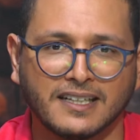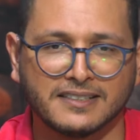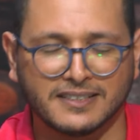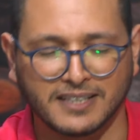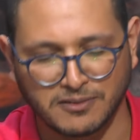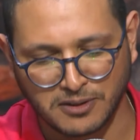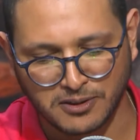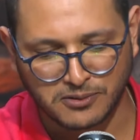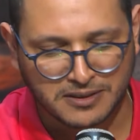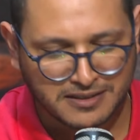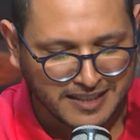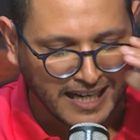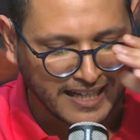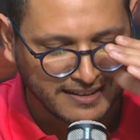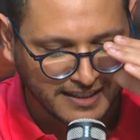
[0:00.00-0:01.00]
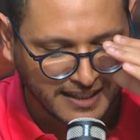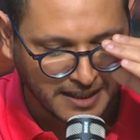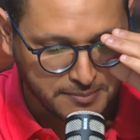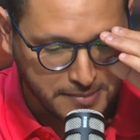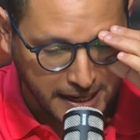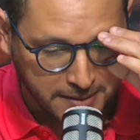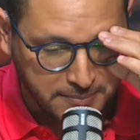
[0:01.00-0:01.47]
خاصه وانه انت عندك
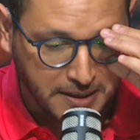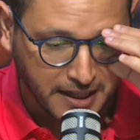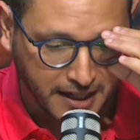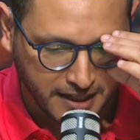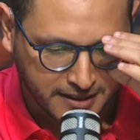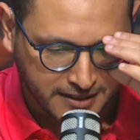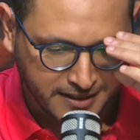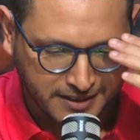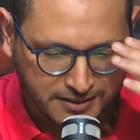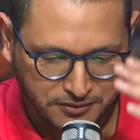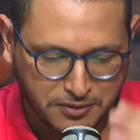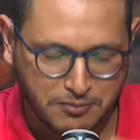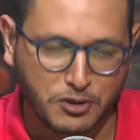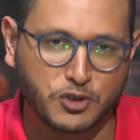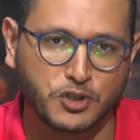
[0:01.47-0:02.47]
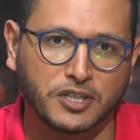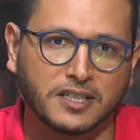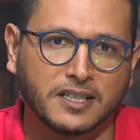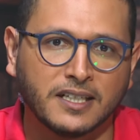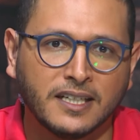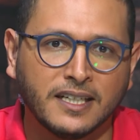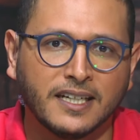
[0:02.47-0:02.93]
خبره كبيره في
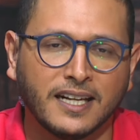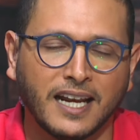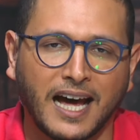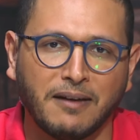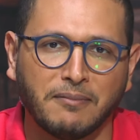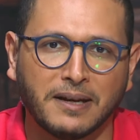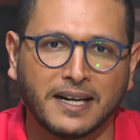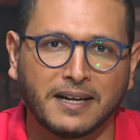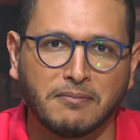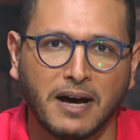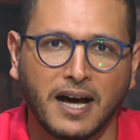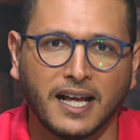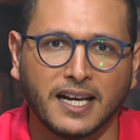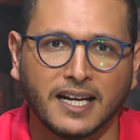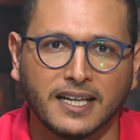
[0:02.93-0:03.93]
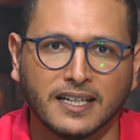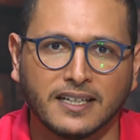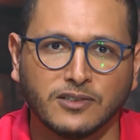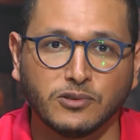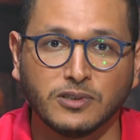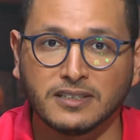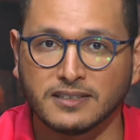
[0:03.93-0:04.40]
مجال العمل مع
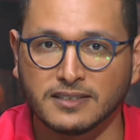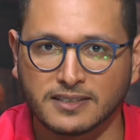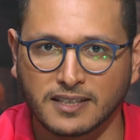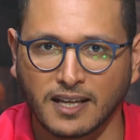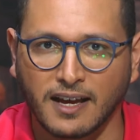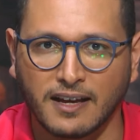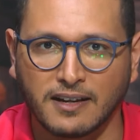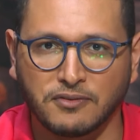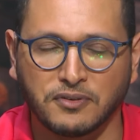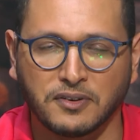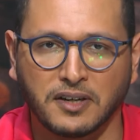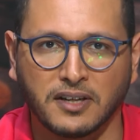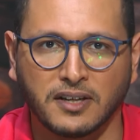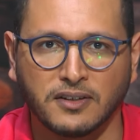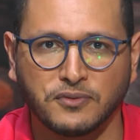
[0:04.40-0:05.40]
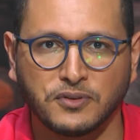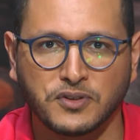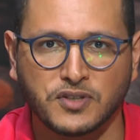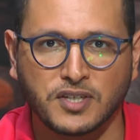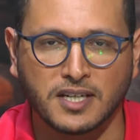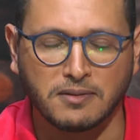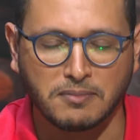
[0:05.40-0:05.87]
الاولاد الصغار في في
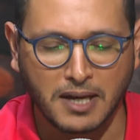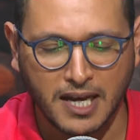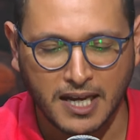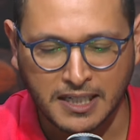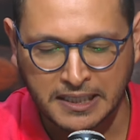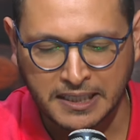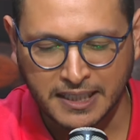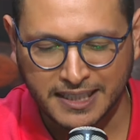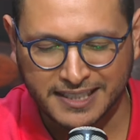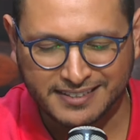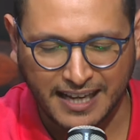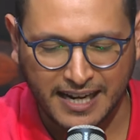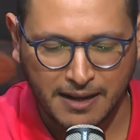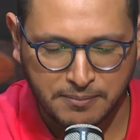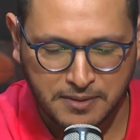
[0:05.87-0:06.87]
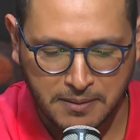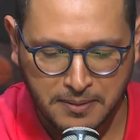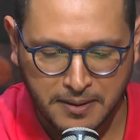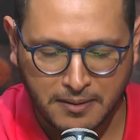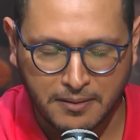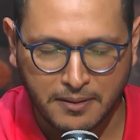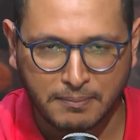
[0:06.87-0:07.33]
السينما هيت خلينا نبدا
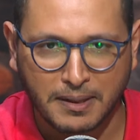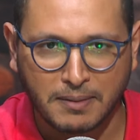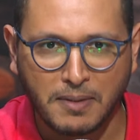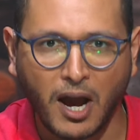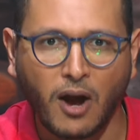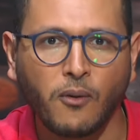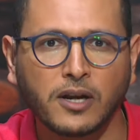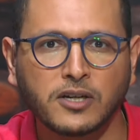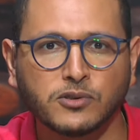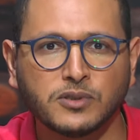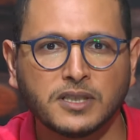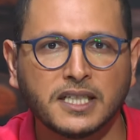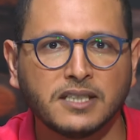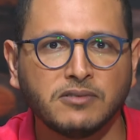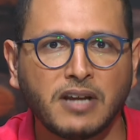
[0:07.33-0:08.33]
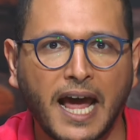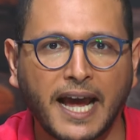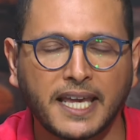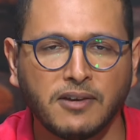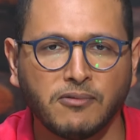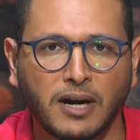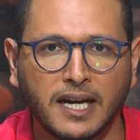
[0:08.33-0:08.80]
بالمحور الاولاني
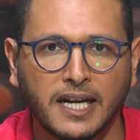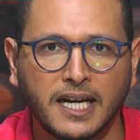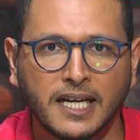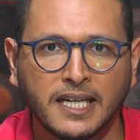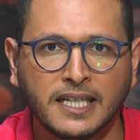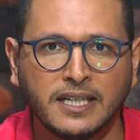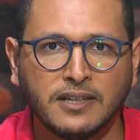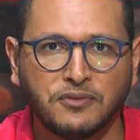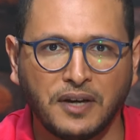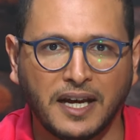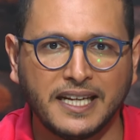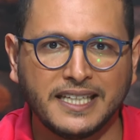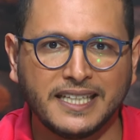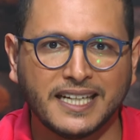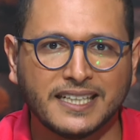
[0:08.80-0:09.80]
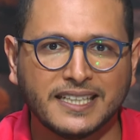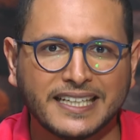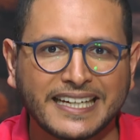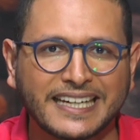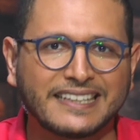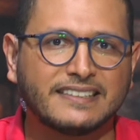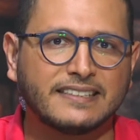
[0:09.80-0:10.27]
ونحكيو على فعليا
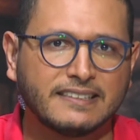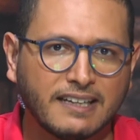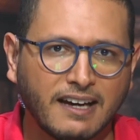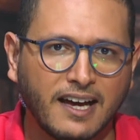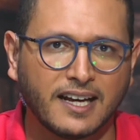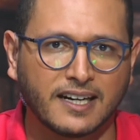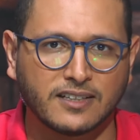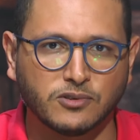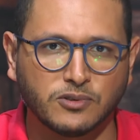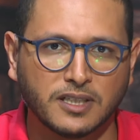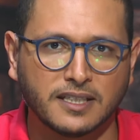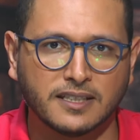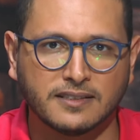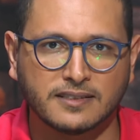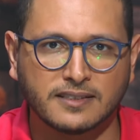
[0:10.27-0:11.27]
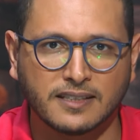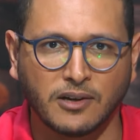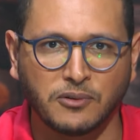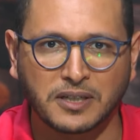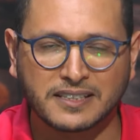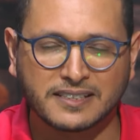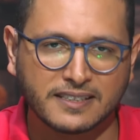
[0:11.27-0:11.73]
اختيار الاولاد
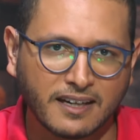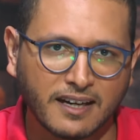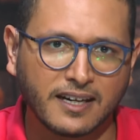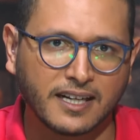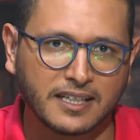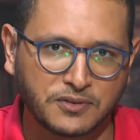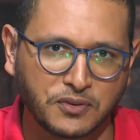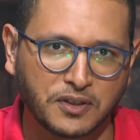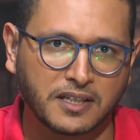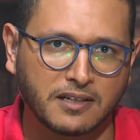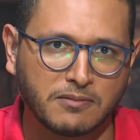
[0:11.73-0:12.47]
او اختيار الاطفال